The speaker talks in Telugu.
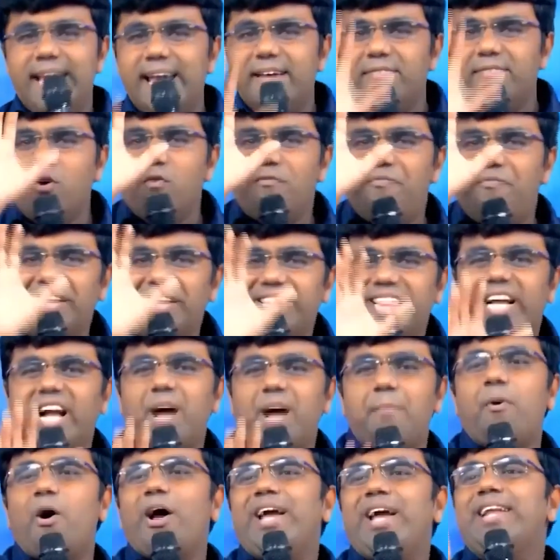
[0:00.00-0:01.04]
నీవు
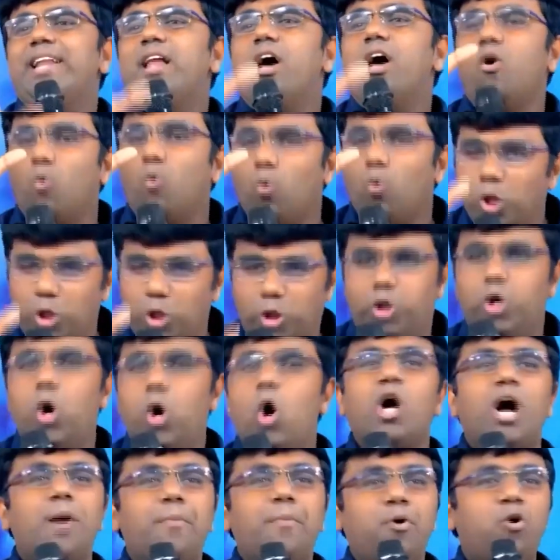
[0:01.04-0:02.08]
వెతకపోయిన
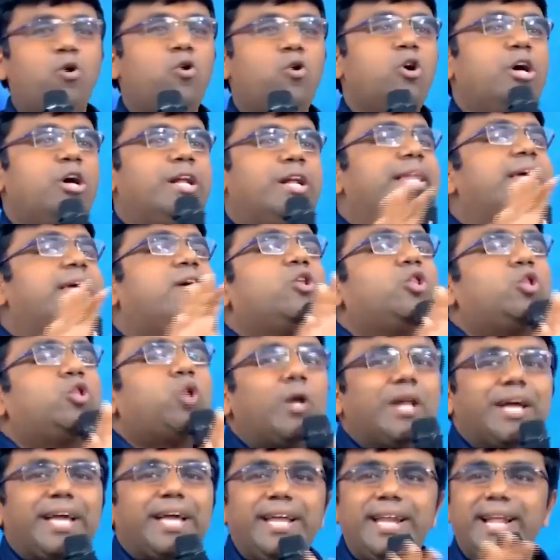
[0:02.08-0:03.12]
ఉద్యోగము నీకు
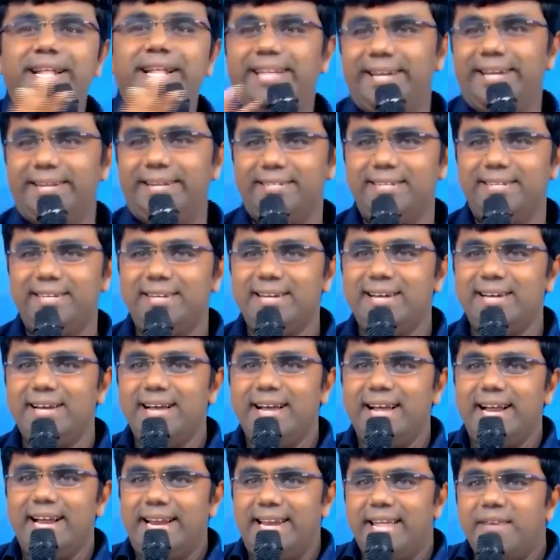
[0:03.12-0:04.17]
దొరికినది
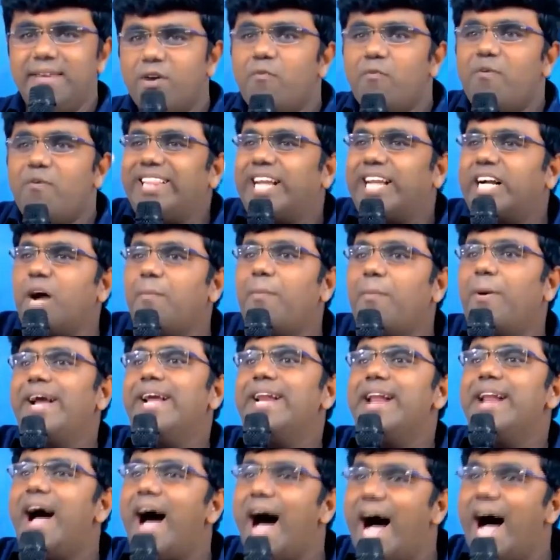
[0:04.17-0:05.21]
నీవు
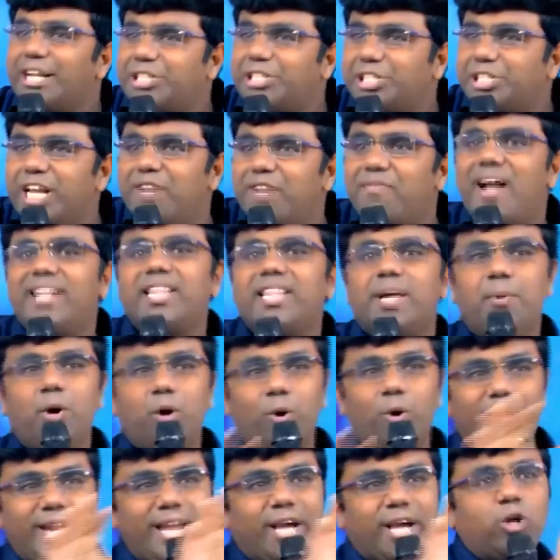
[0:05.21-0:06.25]
వెతకపోయిన ఆశీర్వాదము
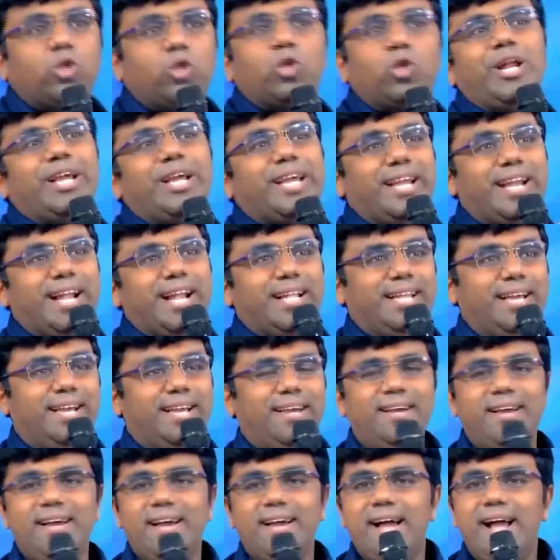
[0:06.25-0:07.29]
నీకు దొరికినది
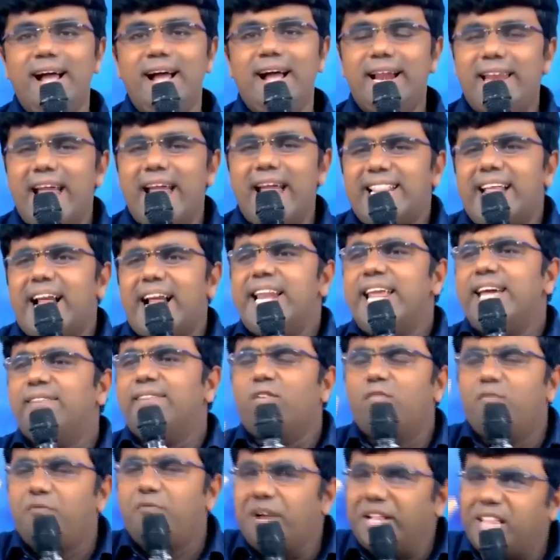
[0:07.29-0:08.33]
లేదా
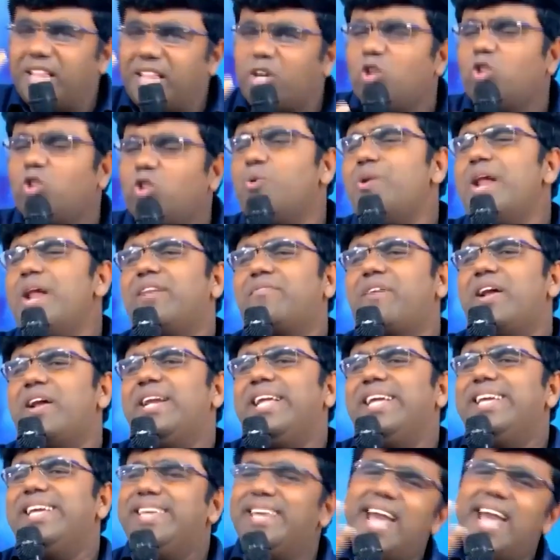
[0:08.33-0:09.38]
నీవు వెతకు
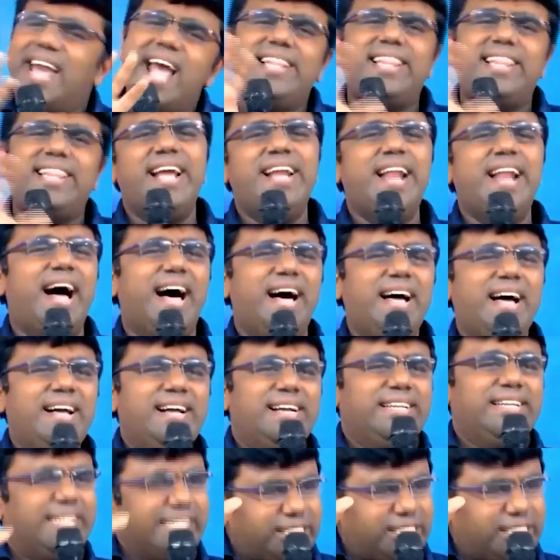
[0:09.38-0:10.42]
ఏదైనా
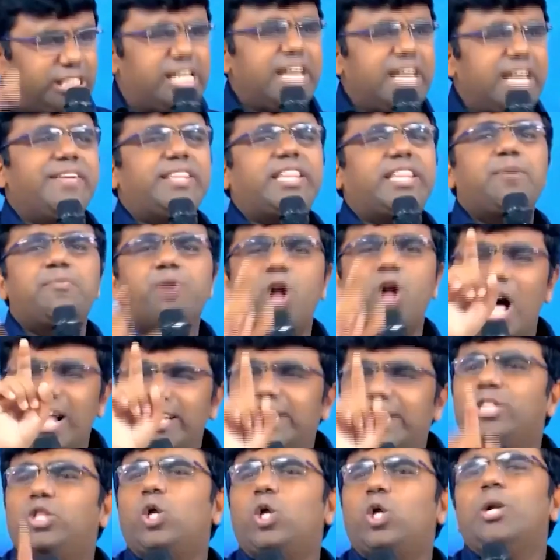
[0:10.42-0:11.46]
నీ జీవితంలో
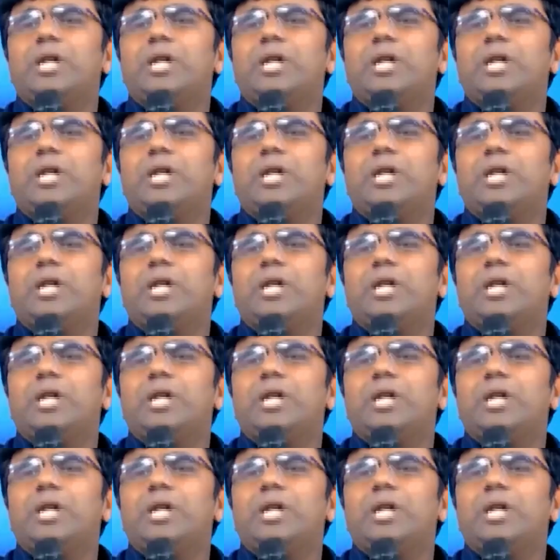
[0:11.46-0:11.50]
అది